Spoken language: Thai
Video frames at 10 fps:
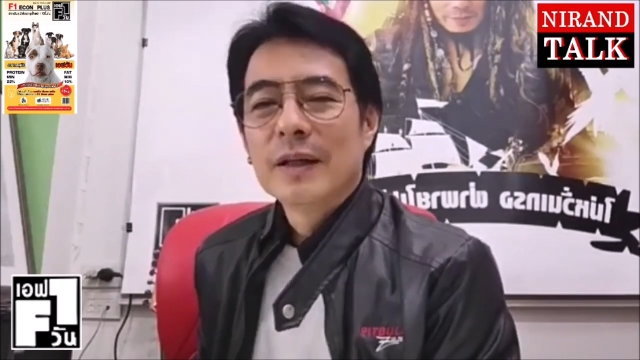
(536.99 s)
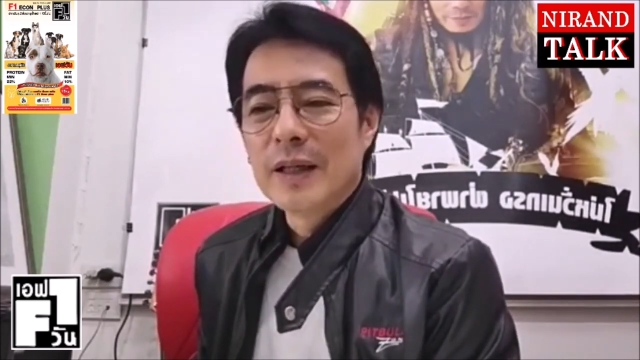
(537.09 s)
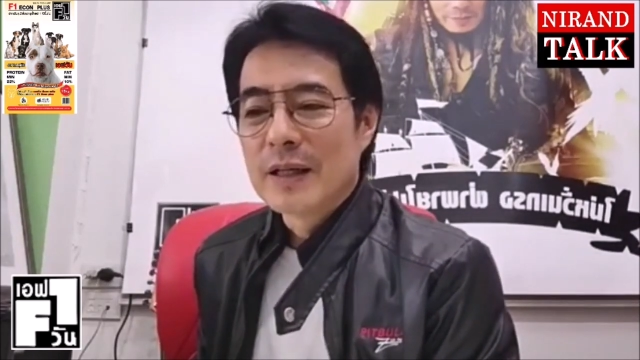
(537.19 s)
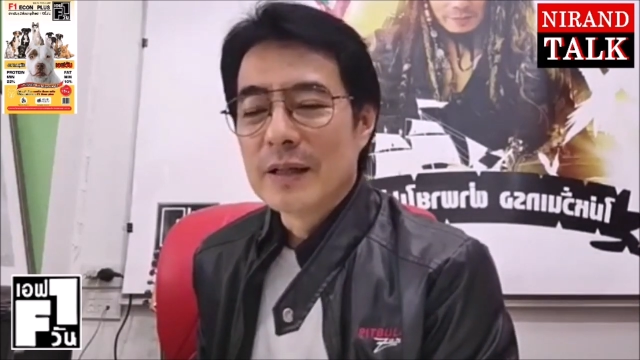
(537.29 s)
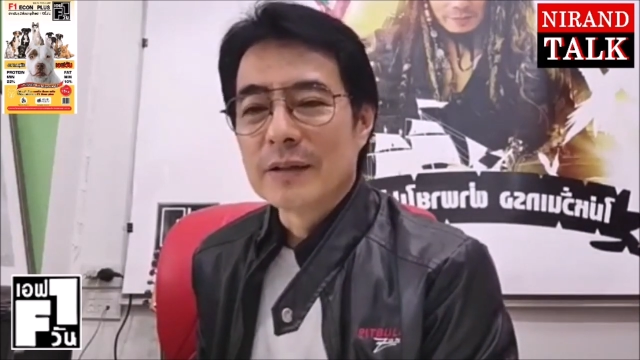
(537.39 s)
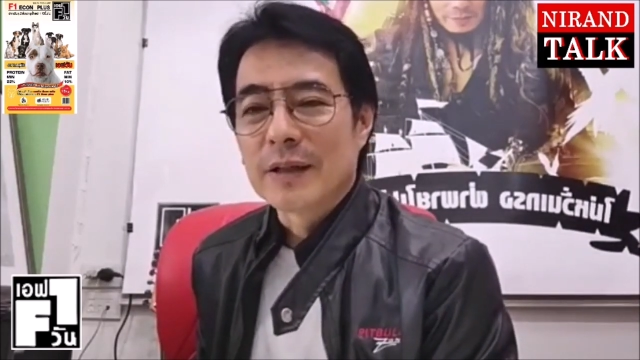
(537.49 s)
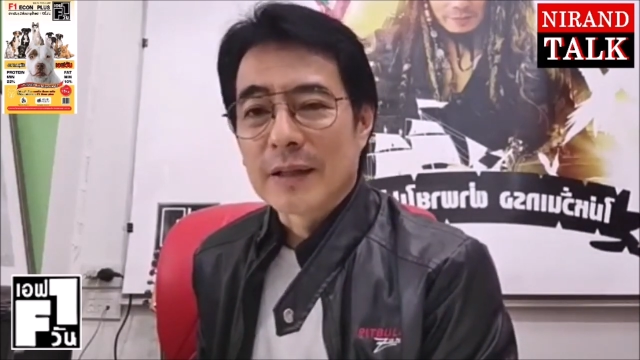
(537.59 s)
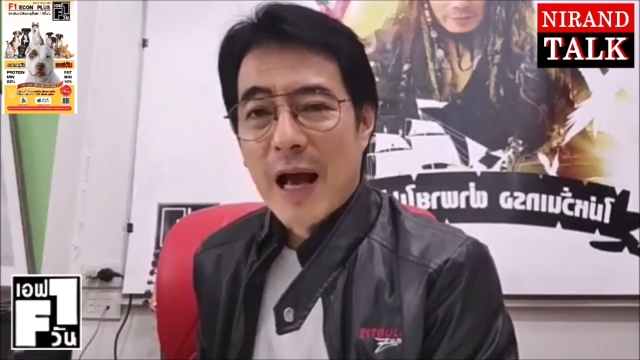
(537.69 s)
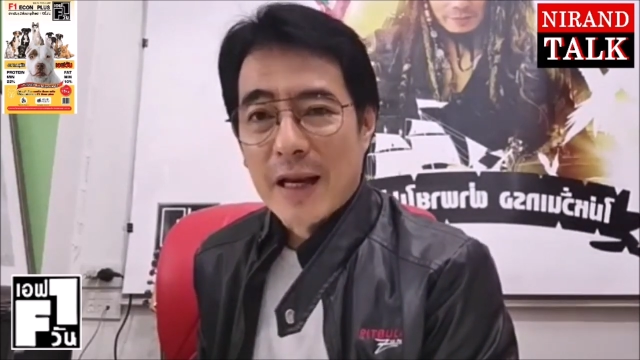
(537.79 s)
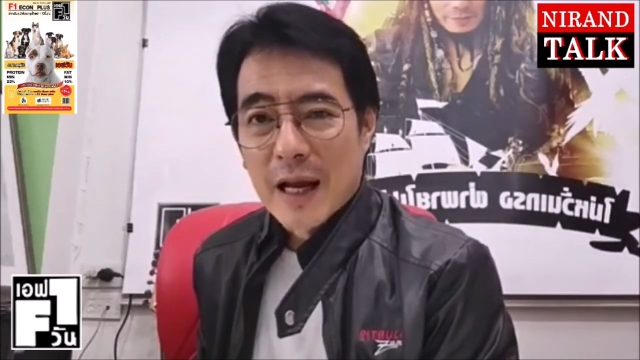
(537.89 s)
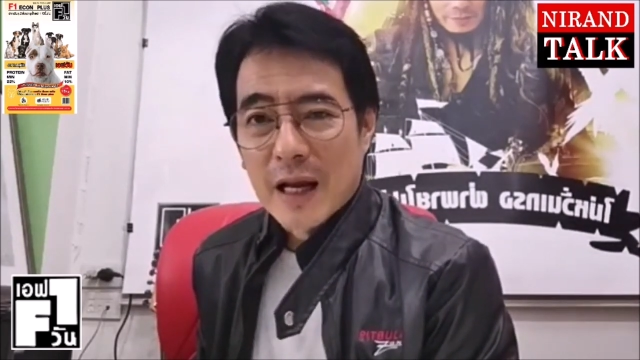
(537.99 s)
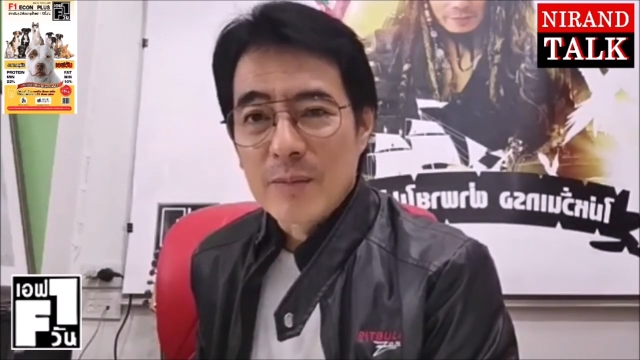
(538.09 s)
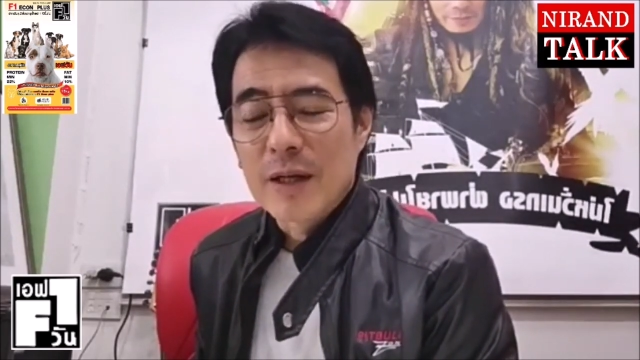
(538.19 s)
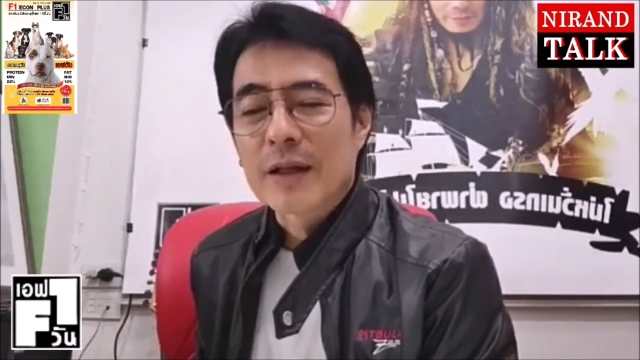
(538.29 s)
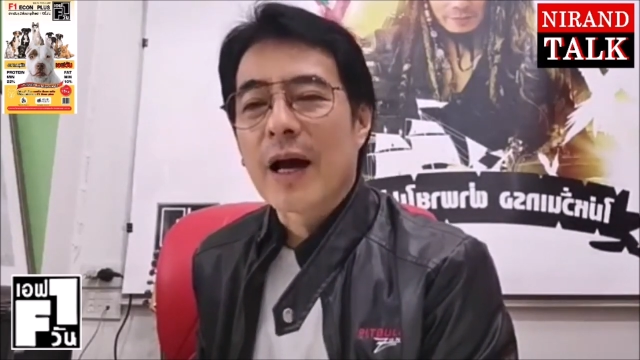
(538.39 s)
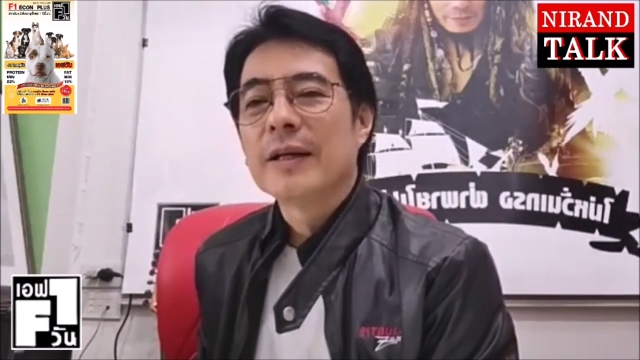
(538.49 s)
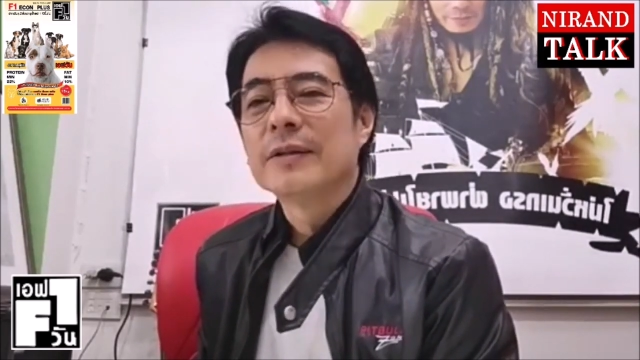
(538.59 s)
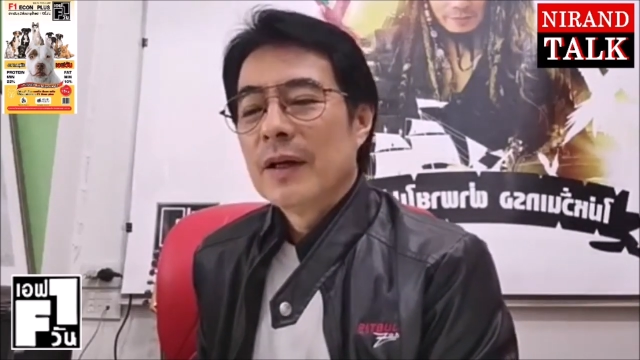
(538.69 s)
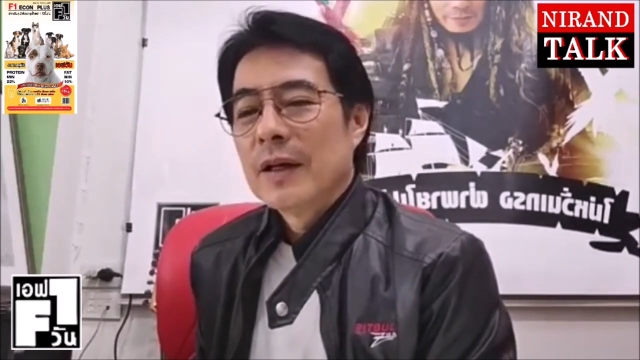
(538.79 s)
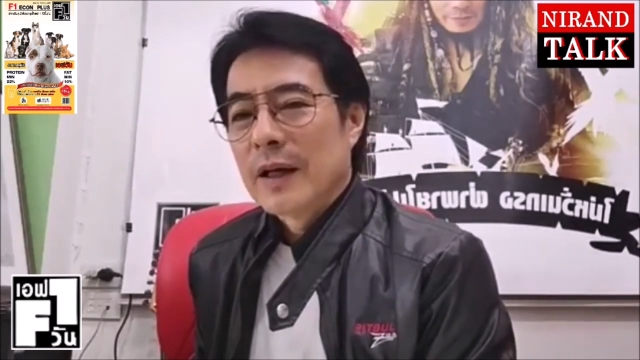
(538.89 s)
นี่คือสันดานนักการเมืองไทย
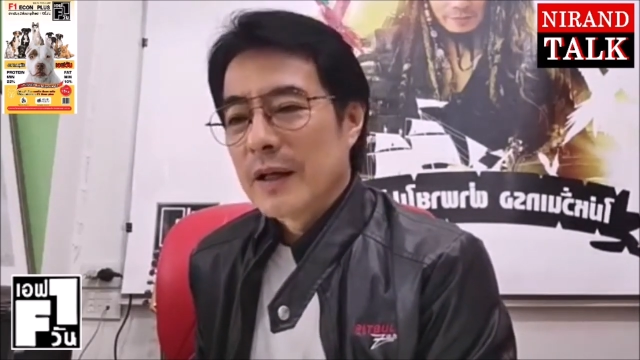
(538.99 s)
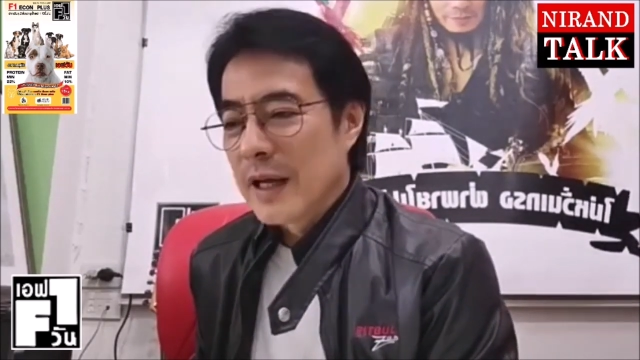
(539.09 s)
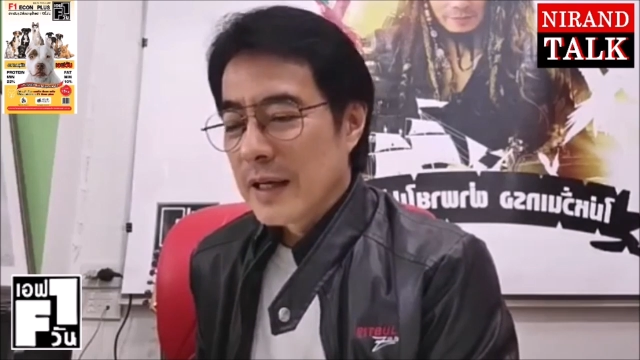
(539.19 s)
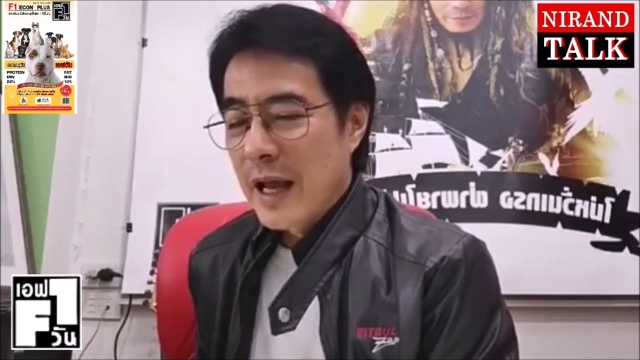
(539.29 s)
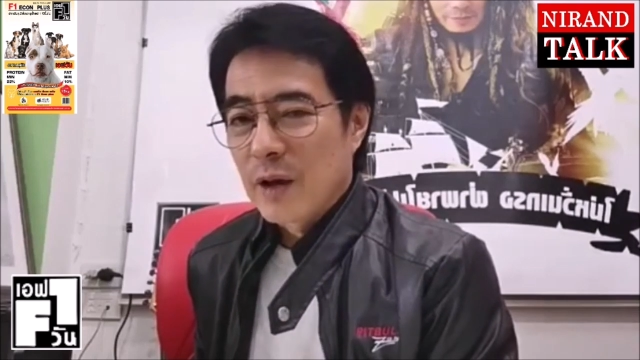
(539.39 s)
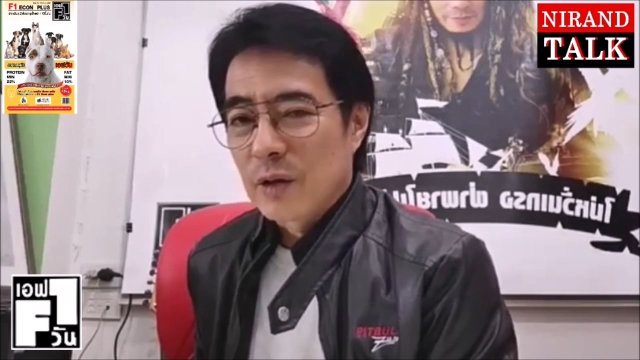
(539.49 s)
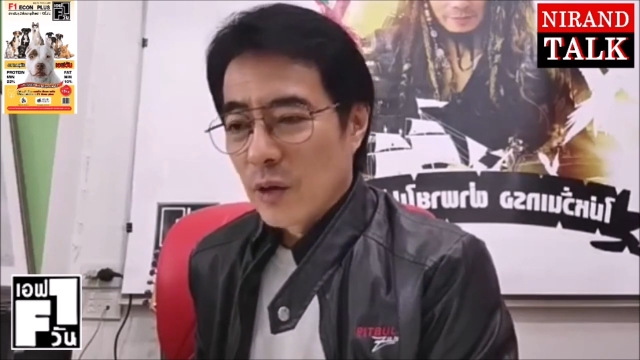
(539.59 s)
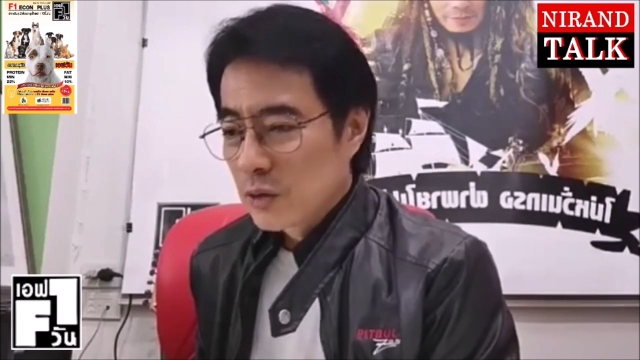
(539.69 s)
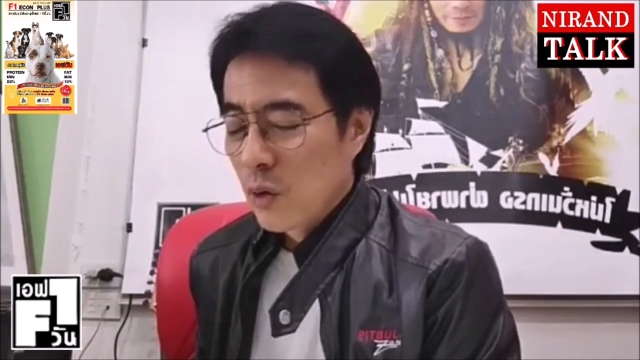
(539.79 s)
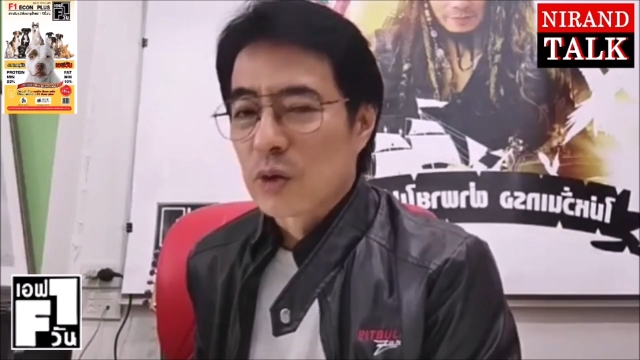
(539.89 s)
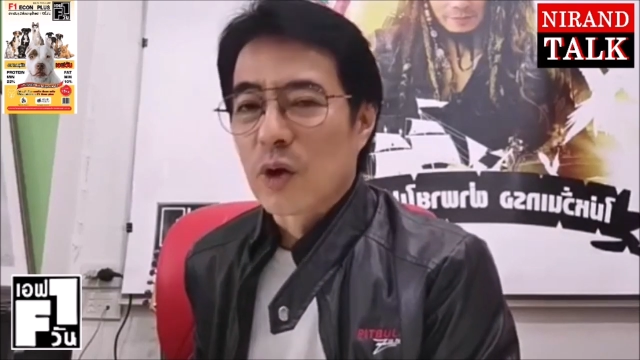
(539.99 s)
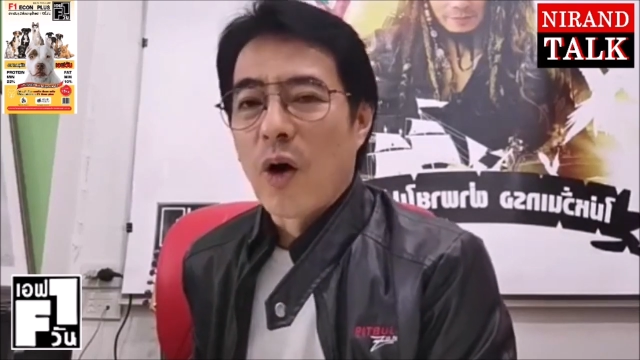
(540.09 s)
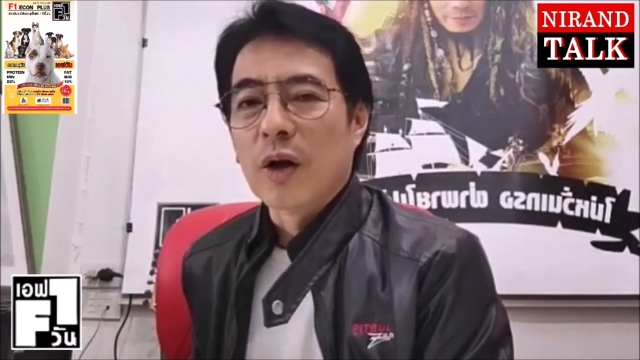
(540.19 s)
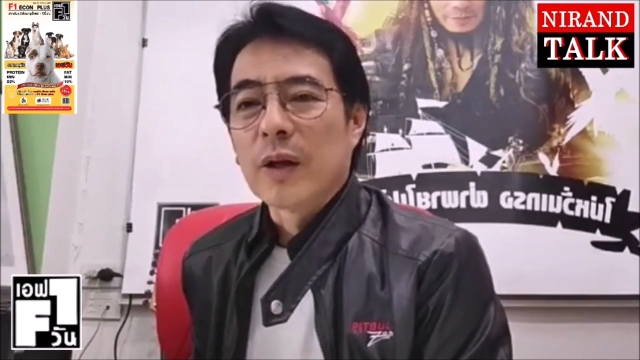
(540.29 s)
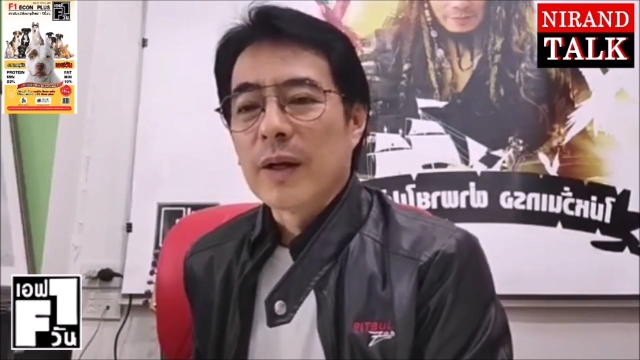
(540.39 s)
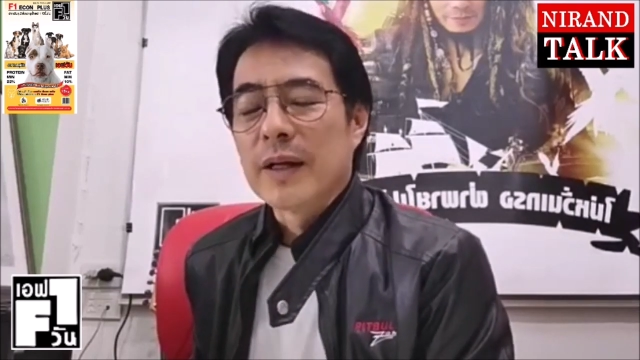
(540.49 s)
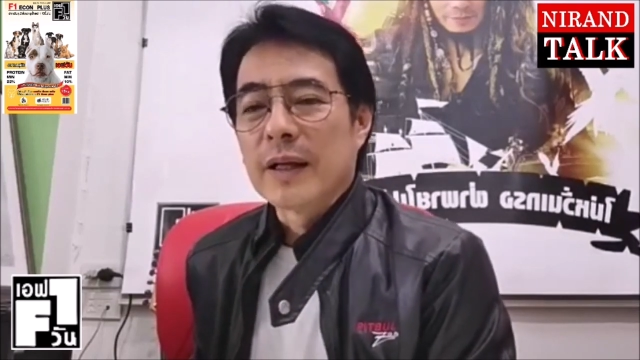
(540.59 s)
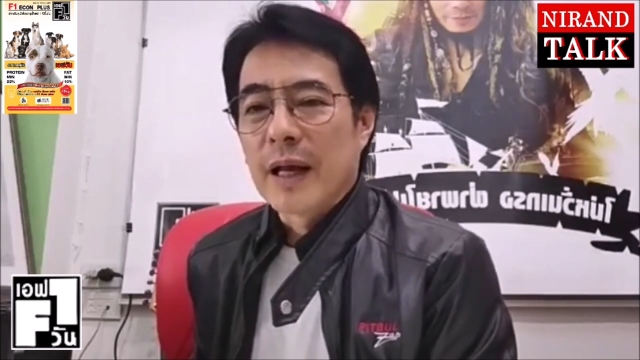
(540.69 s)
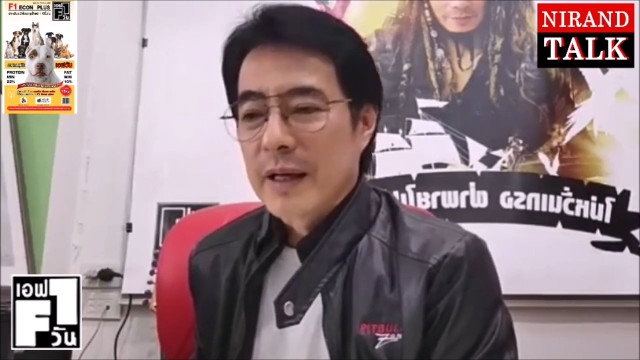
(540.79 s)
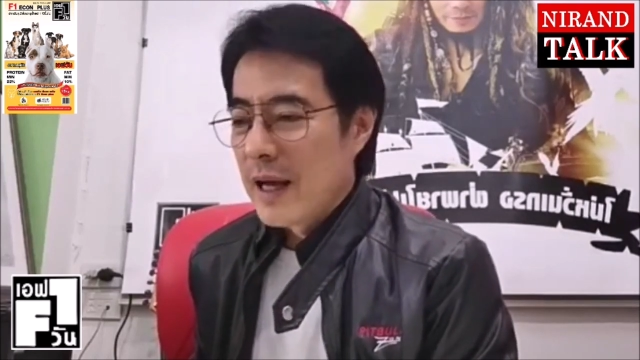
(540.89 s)
ดังนั้นเด็กๆก็ต้องสู้ต่อแต่ว่า
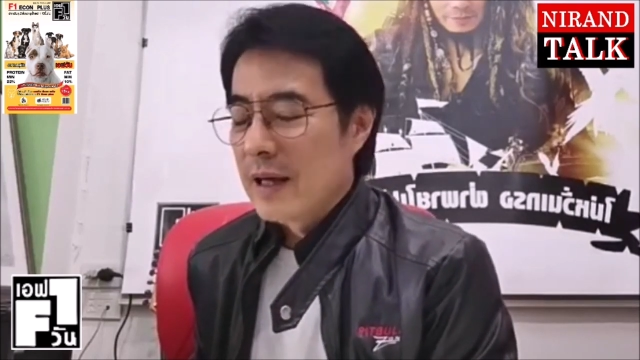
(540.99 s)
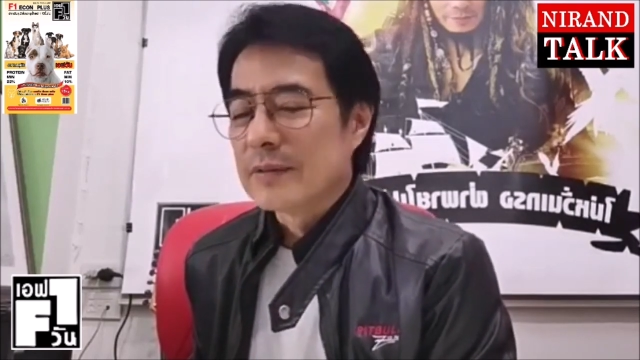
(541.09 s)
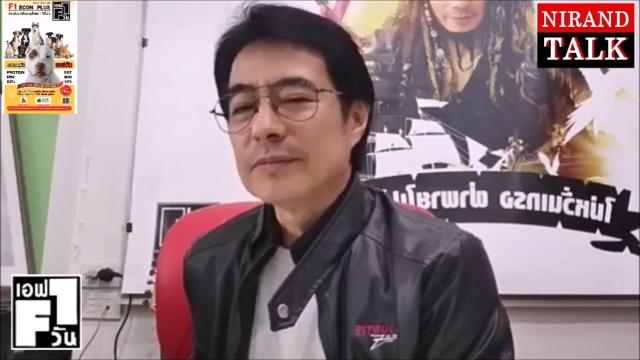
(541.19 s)
เด็กๆเนี่ย